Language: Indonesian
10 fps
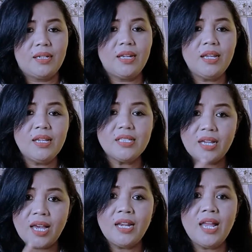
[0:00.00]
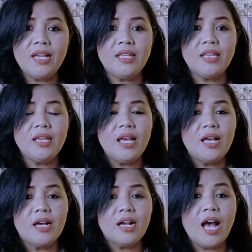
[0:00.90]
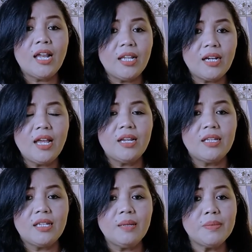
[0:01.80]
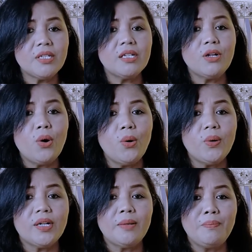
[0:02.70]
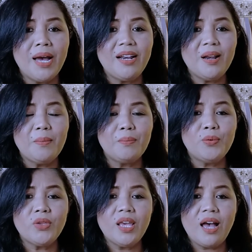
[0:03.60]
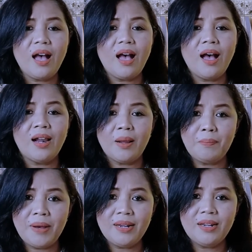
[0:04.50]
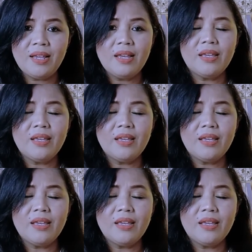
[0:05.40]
Jadi sekali lagi karir dari Kim Sien Ho ke depan punya harapan